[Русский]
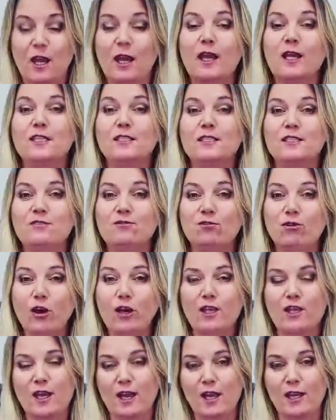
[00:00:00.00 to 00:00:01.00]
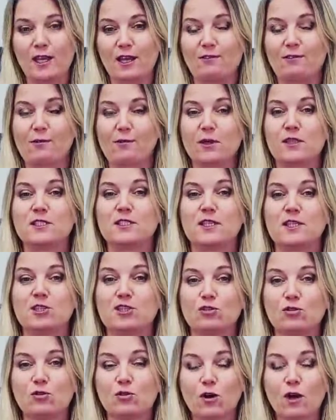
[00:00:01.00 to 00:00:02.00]
И сегодня я вам
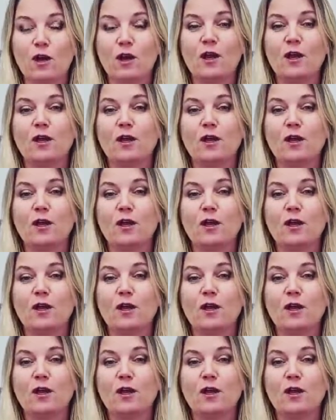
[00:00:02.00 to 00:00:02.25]
расскажу,